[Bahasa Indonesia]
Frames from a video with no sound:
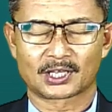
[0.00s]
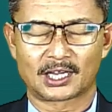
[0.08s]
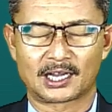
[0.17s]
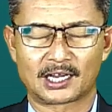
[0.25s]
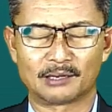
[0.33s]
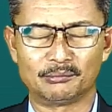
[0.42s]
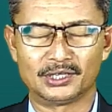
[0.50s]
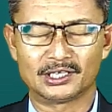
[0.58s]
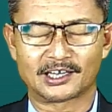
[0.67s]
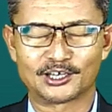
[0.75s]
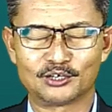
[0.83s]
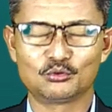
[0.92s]
Amin
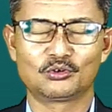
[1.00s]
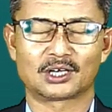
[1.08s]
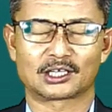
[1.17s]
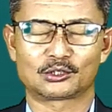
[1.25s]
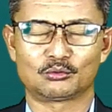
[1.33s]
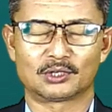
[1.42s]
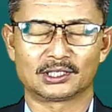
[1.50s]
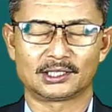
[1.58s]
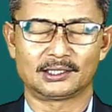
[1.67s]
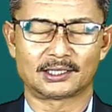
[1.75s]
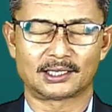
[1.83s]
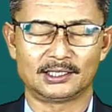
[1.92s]
anugerah Tuhan
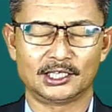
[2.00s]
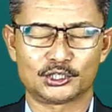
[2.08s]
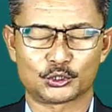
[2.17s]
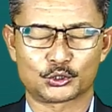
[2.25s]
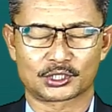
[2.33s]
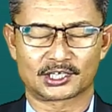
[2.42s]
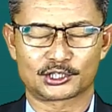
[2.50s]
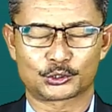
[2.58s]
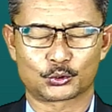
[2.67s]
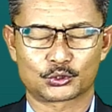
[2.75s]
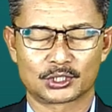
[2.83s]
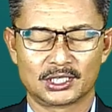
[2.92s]
kita Yesus
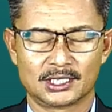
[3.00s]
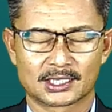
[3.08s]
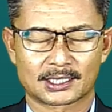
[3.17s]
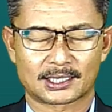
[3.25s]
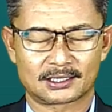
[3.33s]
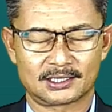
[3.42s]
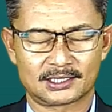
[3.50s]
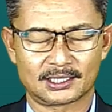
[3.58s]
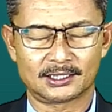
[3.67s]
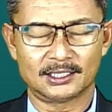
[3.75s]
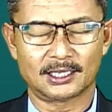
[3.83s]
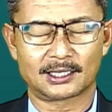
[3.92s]
Kristus. Kasih
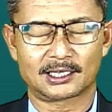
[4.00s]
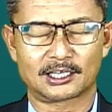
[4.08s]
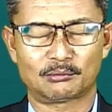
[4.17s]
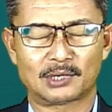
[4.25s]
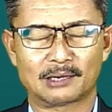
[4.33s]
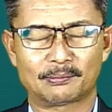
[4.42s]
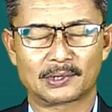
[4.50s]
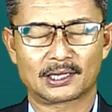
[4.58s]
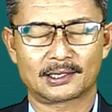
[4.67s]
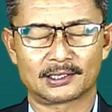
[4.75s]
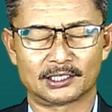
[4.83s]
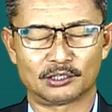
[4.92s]
setia Allah
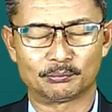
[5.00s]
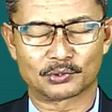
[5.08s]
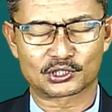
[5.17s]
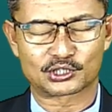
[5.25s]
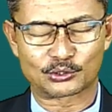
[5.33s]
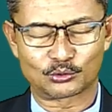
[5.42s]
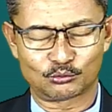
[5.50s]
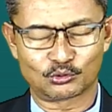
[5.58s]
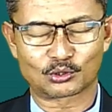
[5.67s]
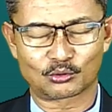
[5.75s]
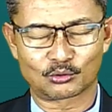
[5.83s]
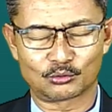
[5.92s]
Bapa dan persekutuan
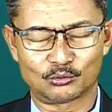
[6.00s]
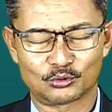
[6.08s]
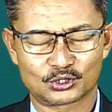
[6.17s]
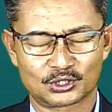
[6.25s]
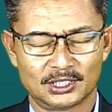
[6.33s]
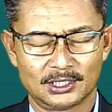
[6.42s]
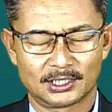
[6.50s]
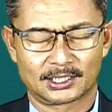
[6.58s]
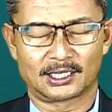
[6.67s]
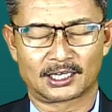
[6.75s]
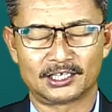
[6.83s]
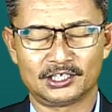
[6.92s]
Roh Kudus
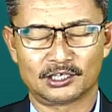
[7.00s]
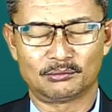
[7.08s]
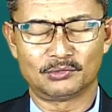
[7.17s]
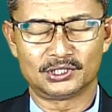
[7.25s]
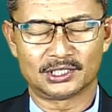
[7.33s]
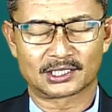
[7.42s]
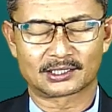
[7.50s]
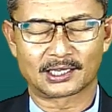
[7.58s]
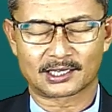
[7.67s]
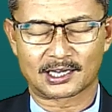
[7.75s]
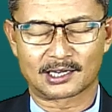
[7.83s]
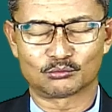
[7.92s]
kiranya menyertai
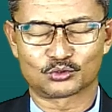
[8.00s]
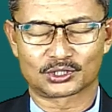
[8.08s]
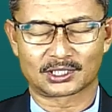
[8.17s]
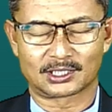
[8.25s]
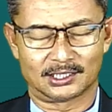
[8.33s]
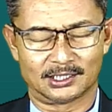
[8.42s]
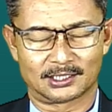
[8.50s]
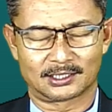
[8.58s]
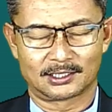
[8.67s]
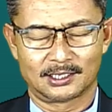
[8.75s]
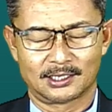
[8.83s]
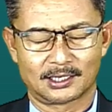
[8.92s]
kamu sekalian.
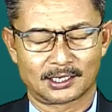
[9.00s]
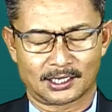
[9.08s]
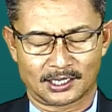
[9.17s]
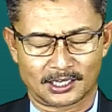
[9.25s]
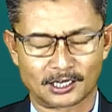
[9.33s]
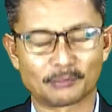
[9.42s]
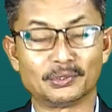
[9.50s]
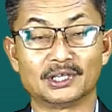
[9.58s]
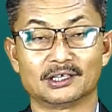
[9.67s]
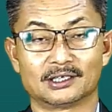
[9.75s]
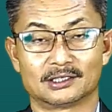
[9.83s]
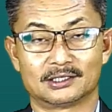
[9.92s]

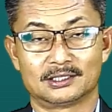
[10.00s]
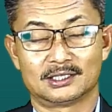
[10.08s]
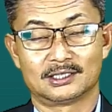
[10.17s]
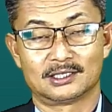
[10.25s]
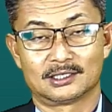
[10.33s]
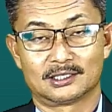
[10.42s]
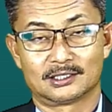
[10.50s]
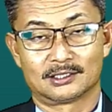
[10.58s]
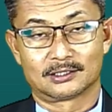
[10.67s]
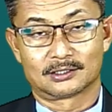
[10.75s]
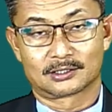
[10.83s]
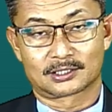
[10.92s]
Amin.
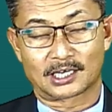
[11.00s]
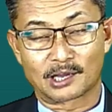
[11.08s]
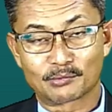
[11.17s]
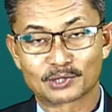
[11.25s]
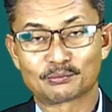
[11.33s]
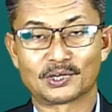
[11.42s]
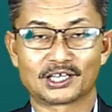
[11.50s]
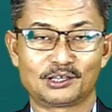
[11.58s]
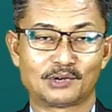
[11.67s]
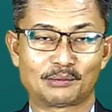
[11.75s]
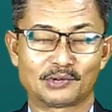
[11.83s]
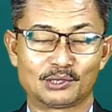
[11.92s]
Selamat pagi
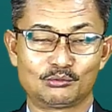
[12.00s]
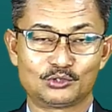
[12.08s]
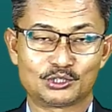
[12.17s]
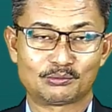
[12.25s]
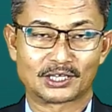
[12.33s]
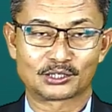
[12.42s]
Bapak Ibu jemaat